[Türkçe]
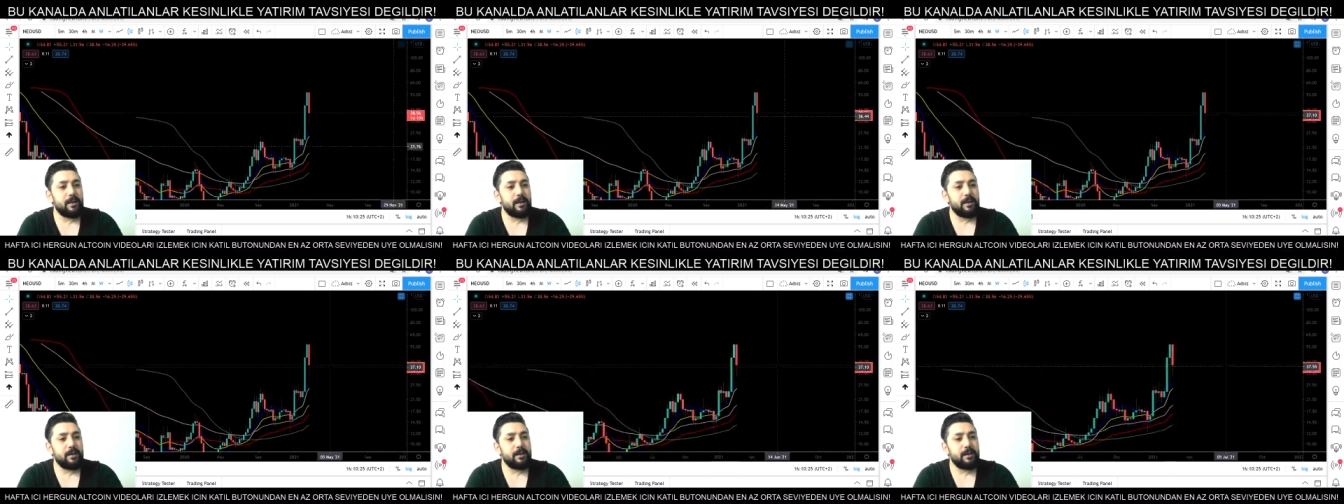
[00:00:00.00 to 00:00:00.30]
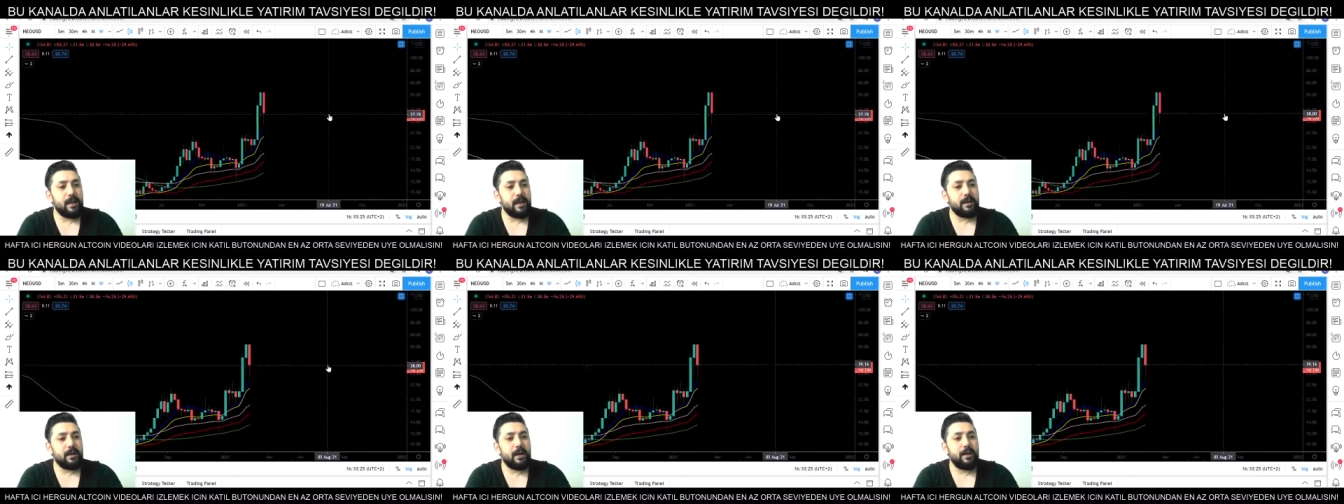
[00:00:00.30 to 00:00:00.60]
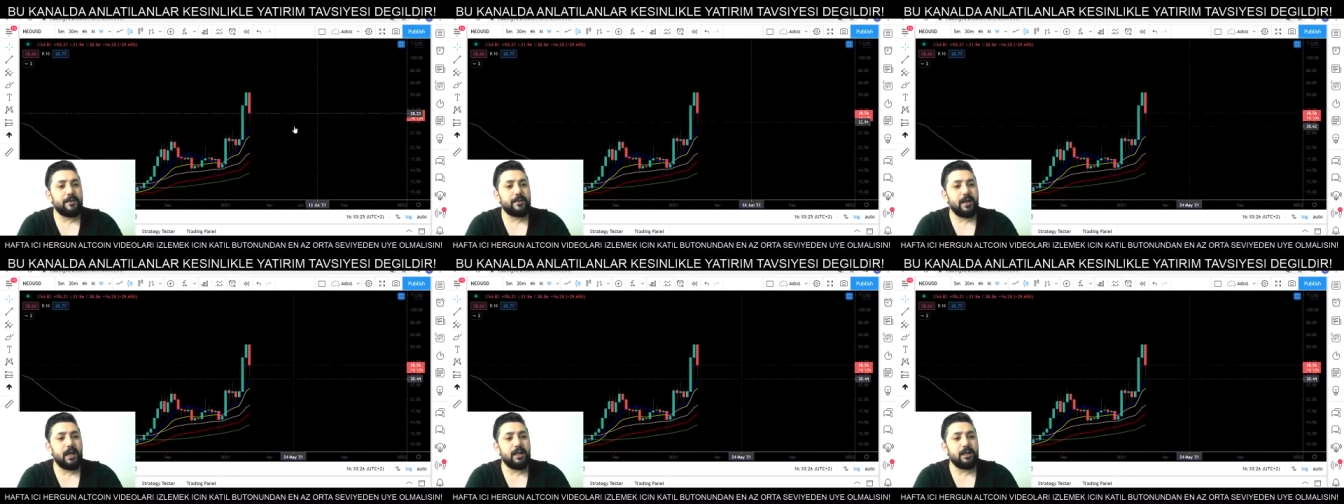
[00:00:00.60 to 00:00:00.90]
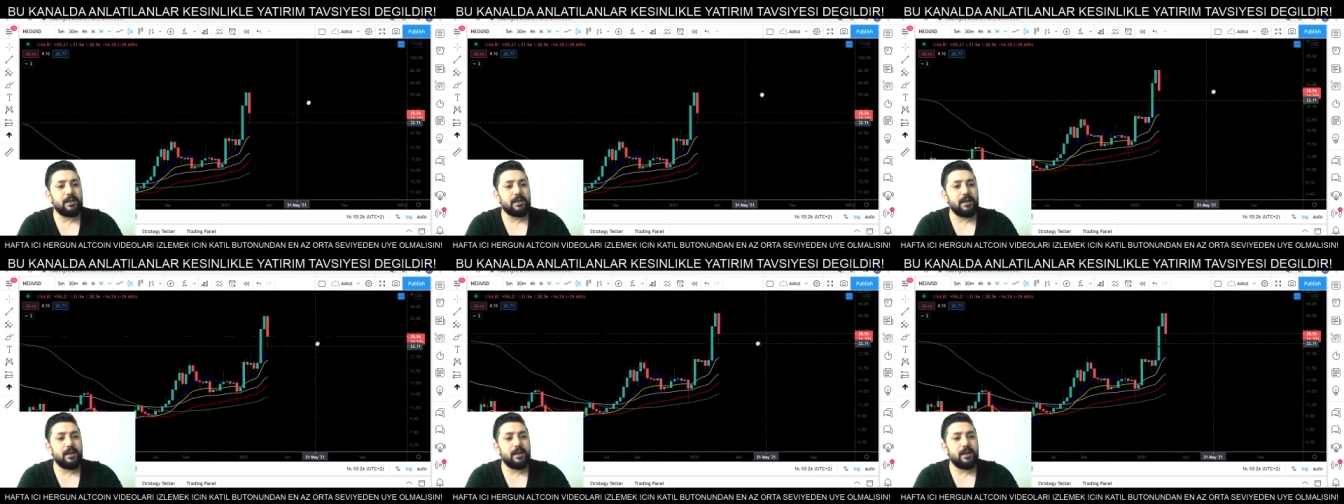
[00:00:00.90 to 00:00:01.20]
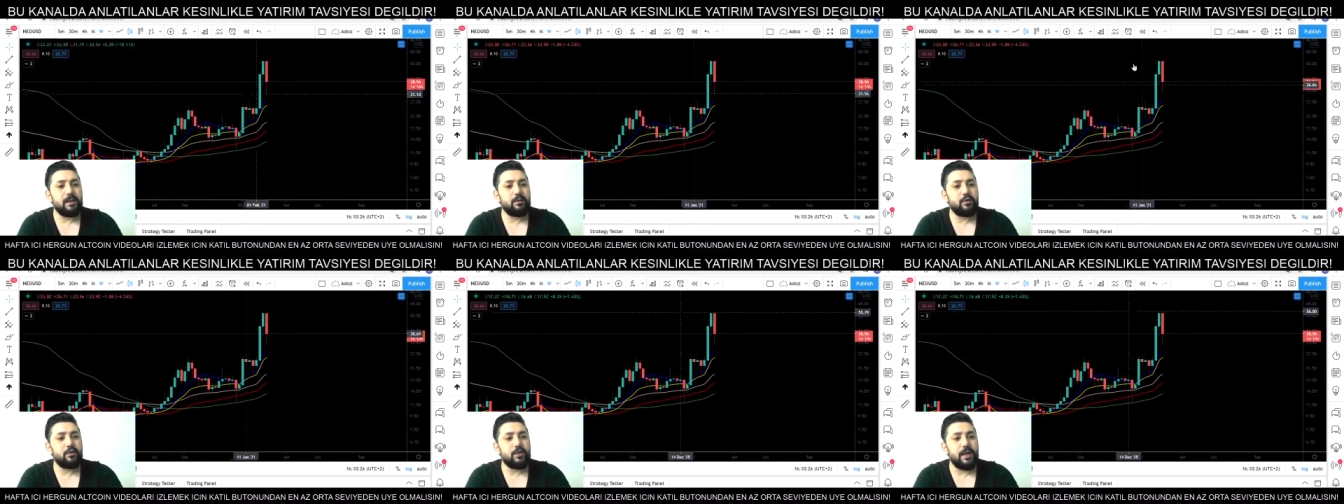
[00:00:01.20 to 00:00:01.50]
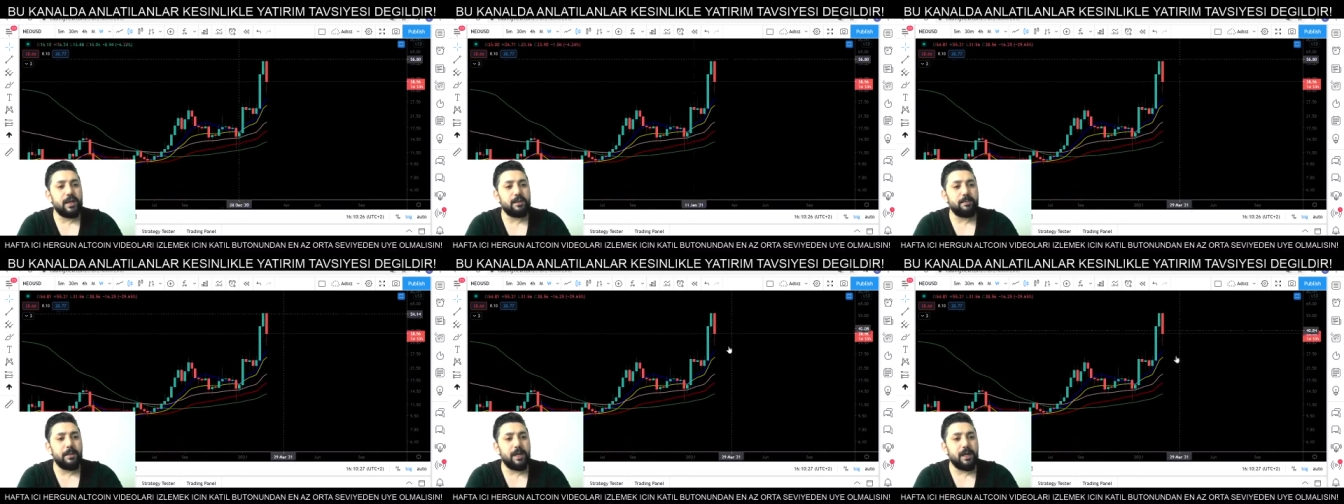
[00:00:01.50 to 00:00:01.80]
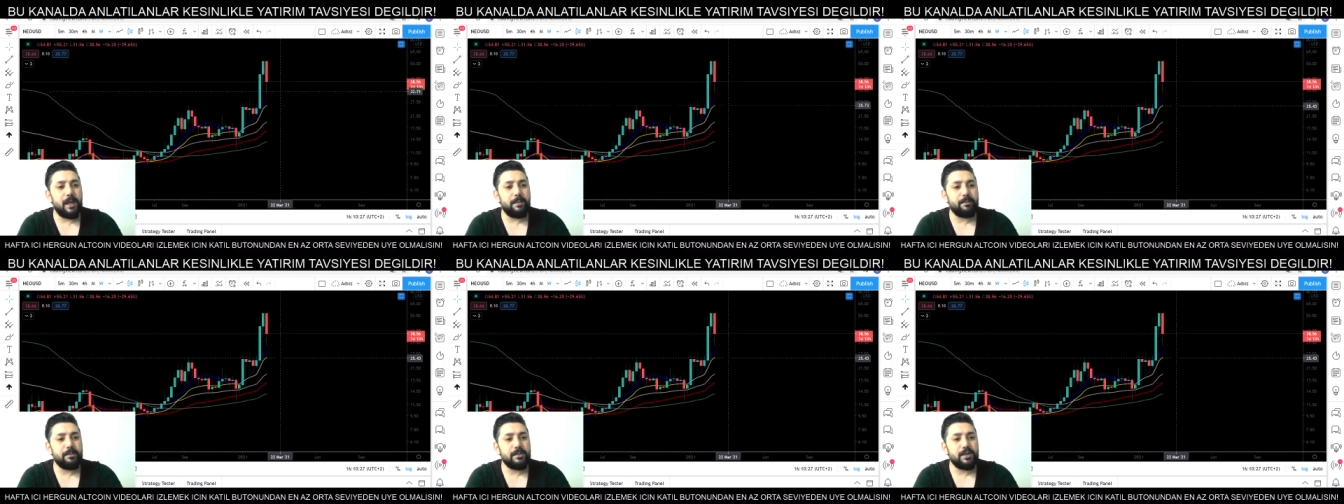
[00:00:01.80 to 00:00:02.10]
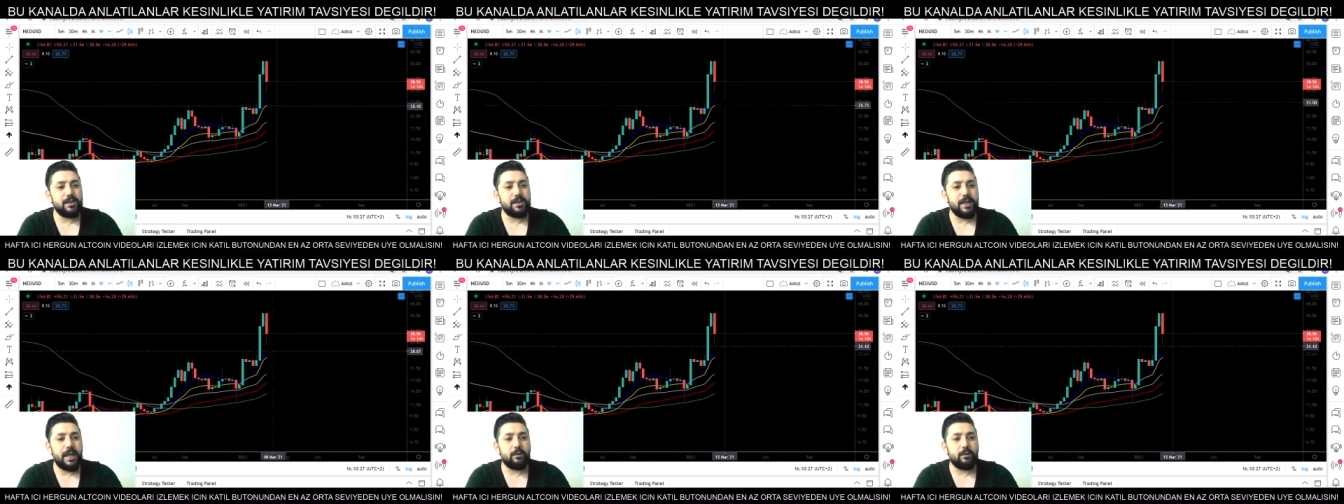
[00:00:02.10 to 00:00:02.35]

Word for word: Yani haftalıkta da düzeltme yapmış.